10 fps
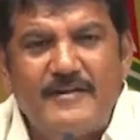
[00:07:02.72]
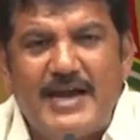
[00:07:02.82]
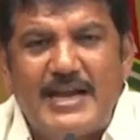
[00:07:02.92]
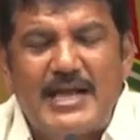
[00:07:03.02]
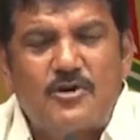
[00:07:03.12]

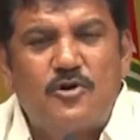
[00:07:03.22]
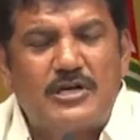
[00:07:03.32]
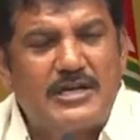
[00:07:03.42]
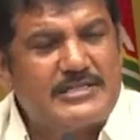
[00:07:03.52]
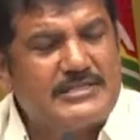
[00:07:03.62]
వేల
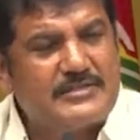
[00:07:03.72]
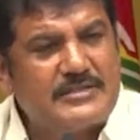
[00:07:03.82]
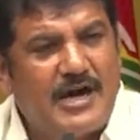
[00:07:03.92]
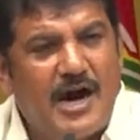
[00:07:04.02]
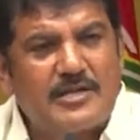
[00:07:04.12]
కోట్ల
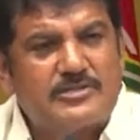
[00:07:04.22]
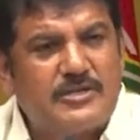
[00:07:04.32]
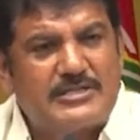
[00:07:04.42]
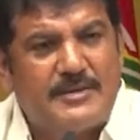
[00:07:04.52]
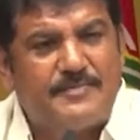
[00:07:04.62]

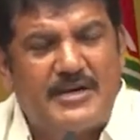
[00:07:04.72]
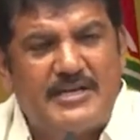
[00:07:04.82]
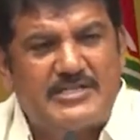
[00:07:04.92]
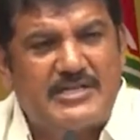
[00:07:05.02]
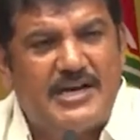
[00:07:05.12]
ఆస్తులు
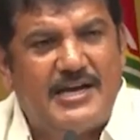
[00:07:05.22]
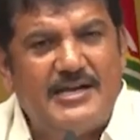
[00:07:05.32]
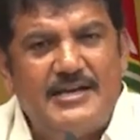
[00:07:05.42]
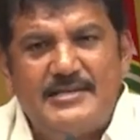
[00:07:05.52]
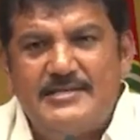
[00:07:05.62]
సంపాదించిన
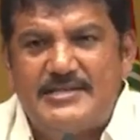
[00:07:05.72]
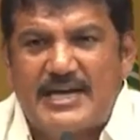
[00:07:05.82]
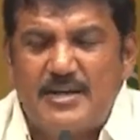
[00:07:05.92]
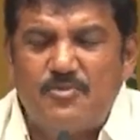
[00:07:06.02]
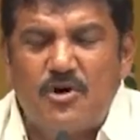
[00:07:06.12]

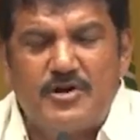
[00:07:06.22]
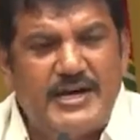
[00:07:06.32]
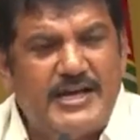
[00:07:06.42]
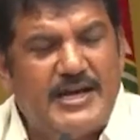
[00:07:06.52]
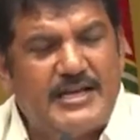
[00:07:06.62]
జగన్మోహన్
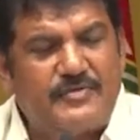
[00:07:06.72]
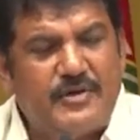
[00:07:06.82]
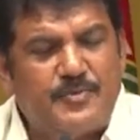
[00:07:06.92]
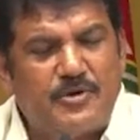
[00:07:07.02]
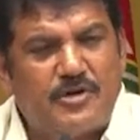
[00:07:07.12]
రెడ్డి గారి
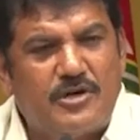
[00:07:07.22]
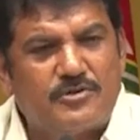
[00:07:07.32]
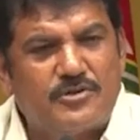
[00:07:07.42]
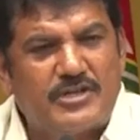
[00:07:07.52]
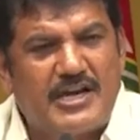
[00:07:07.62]
క్విట్ ప్రోకో
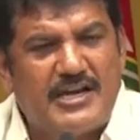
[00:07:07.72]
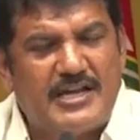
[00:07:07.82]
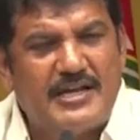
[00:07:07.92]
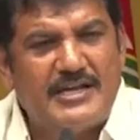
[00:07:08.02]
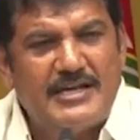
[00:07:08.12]
అవుతుంది
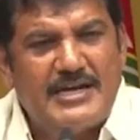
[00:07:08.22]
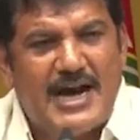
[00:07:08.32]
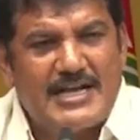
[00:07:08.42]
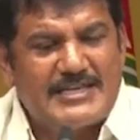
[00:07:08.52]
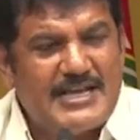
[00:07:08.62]
కానీ
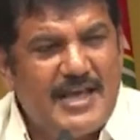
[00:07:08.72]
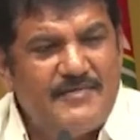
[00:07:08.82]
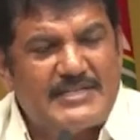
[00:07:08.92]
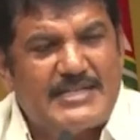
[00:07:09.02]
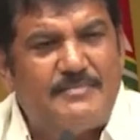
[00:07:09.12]
అసలు
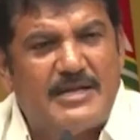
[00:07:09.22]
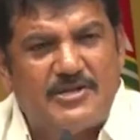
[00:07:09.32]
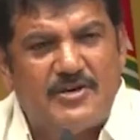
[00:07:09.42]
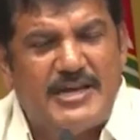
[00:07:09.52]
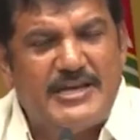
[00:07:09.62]
ఏమీ
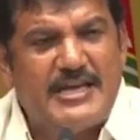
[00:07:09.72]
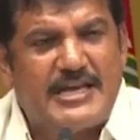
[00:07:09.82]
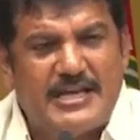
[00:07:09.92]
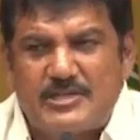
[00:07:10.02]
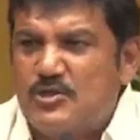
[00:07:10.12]
సంబంధం లేని ఈ
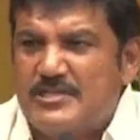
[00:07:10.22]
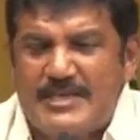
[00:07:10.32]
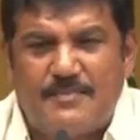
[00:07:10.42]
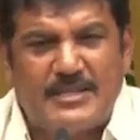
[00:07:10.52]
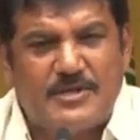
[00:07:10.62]
కేసుతో
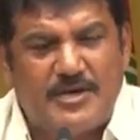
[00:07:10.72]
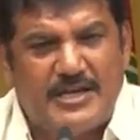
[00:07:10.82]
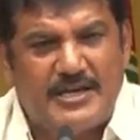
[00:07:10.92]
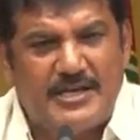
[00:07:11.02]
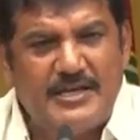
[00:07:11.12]
సంబంధం
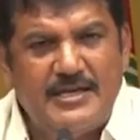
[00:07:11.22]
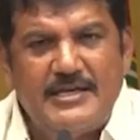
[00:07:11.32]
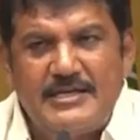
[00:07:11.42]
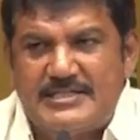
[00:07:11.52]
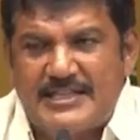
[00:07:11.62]
లేని
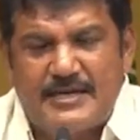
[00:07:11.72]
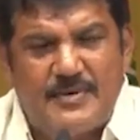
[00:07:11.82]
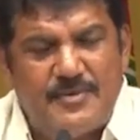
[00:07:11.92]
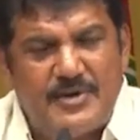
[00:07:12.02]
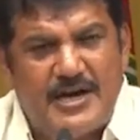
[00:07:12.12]

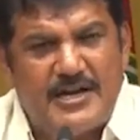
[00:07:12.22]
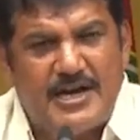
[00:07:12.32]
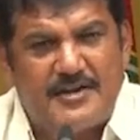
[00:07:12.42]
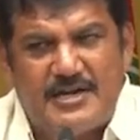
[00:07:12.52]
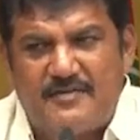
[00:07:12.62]
చంద్రబాబు నాయుడు
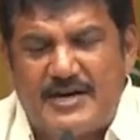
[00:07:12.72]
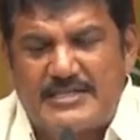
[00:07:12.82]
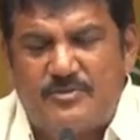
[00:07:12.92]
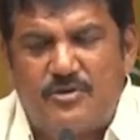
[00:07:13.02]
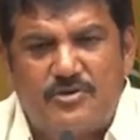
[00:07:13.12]
గారు
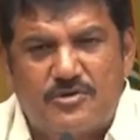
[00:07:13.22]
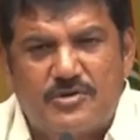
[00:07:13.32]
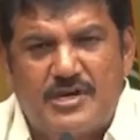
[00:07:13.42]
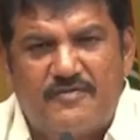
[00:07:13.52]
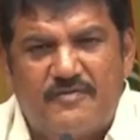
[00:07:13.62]
నివాసం
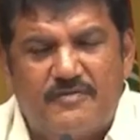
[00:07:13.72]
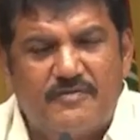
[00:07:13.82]
ఉంటున్న